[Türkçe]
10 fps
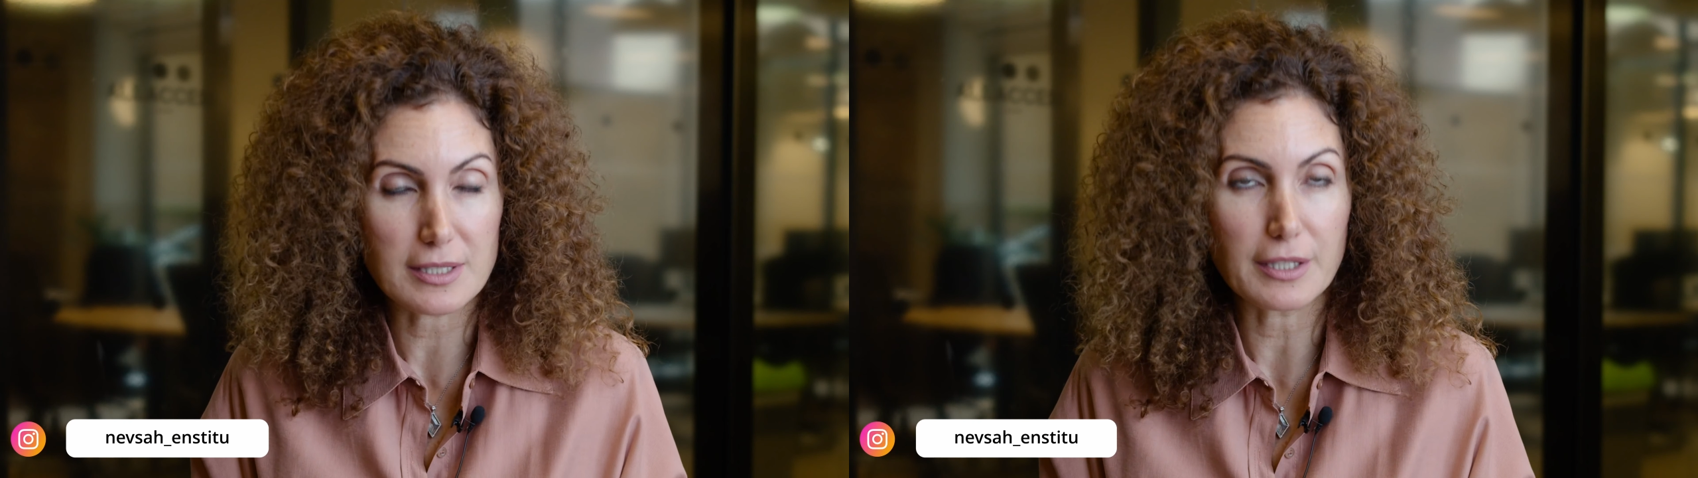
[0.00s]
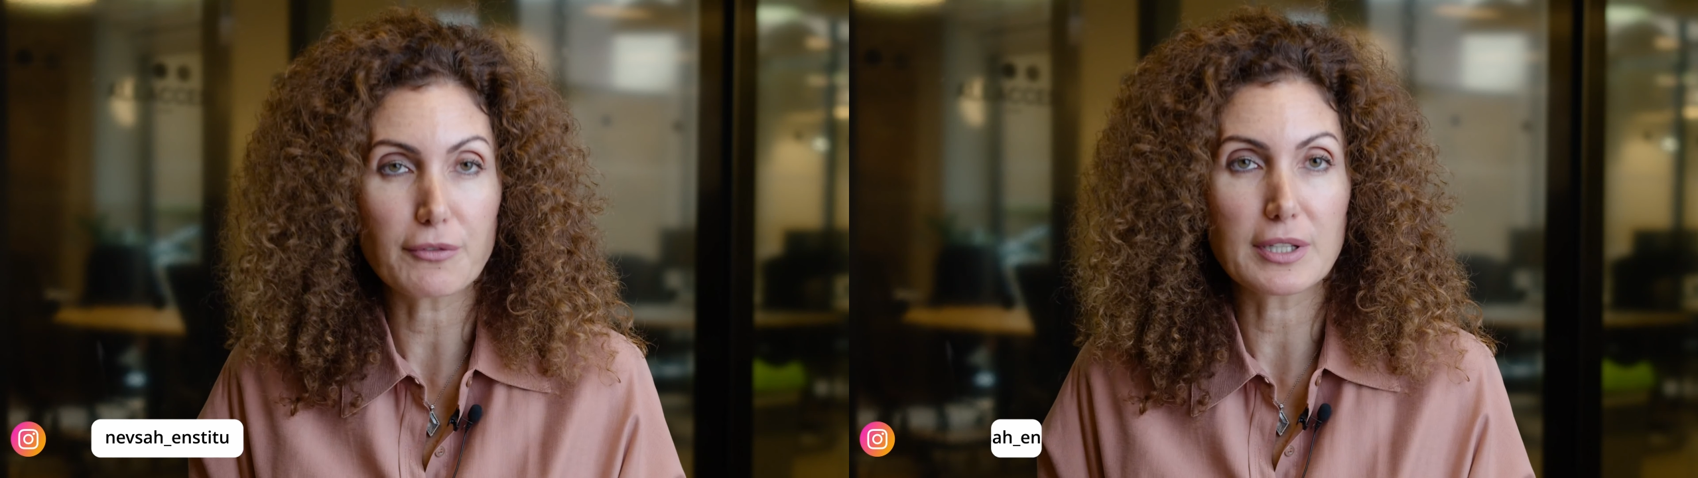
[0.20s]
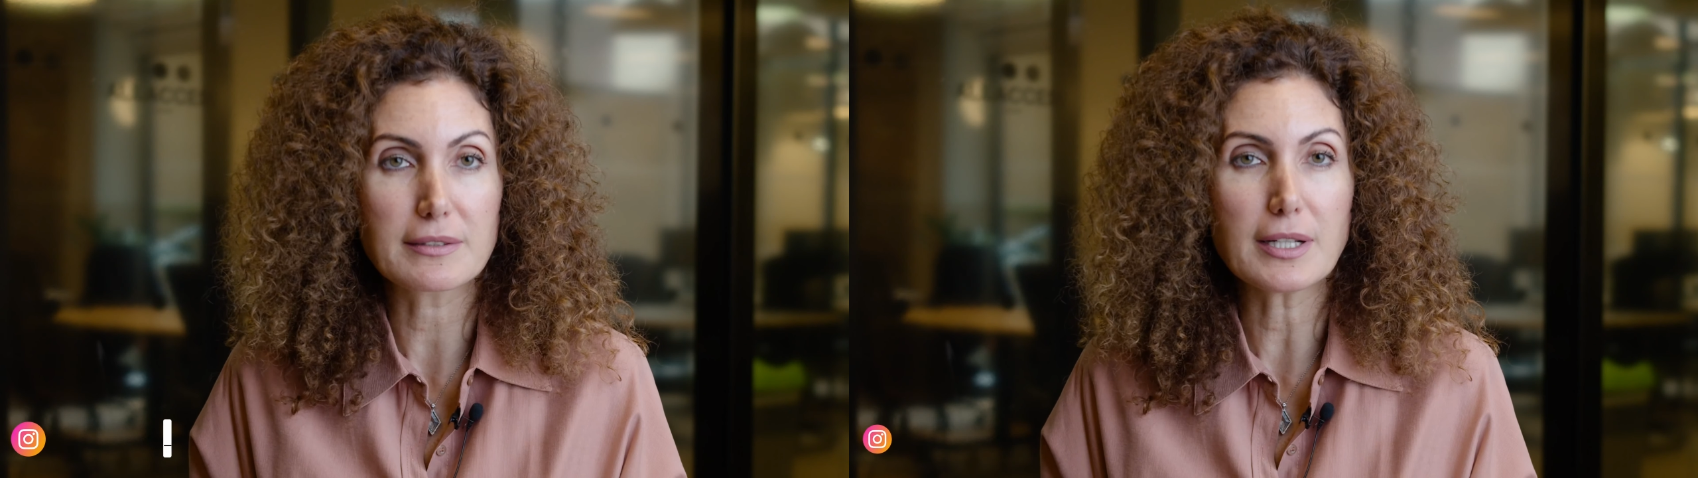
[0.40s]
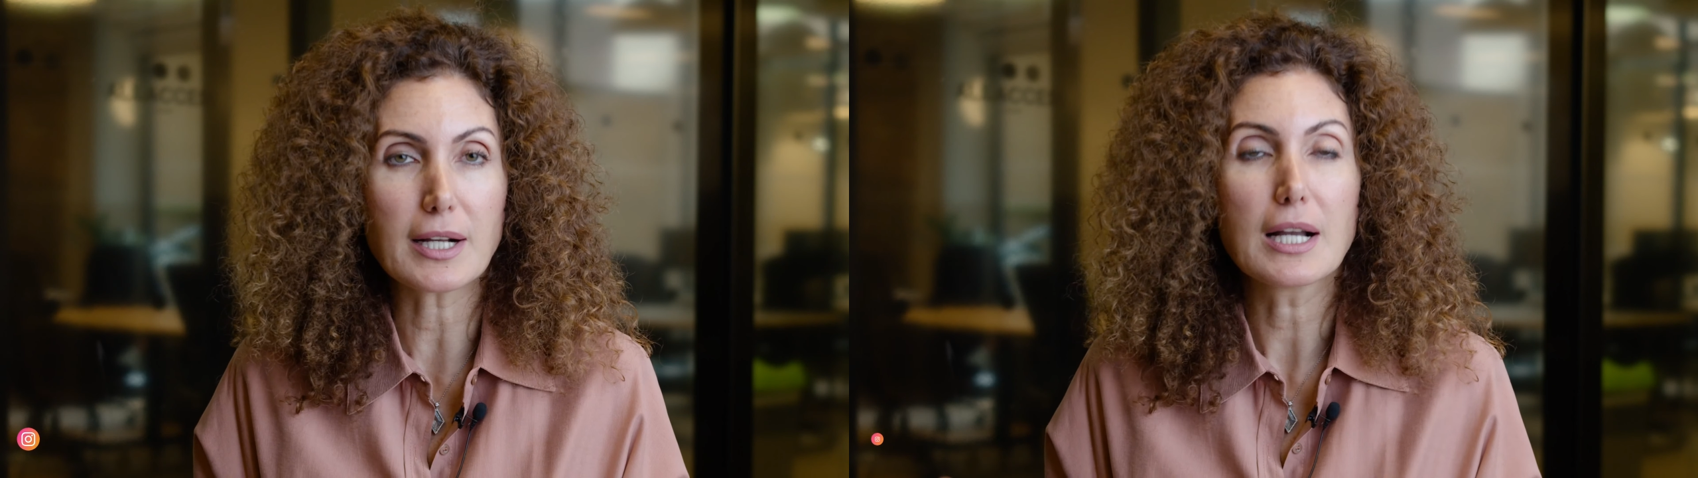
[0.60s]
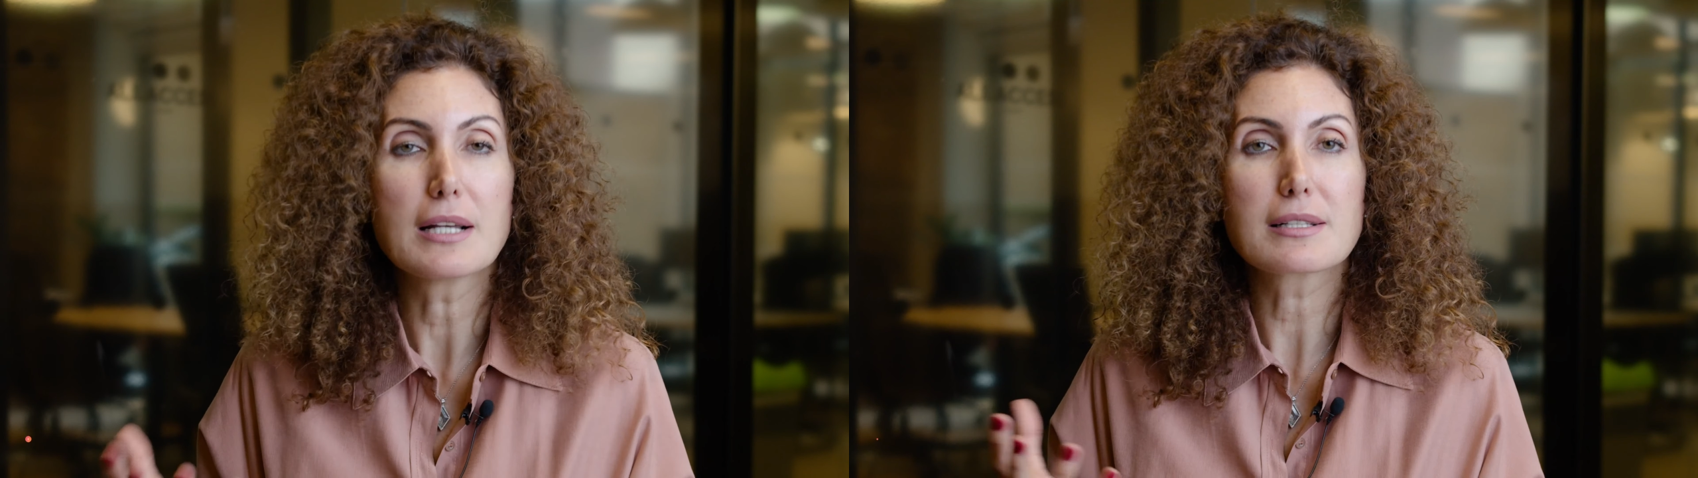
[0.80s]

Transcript: zayıflatarak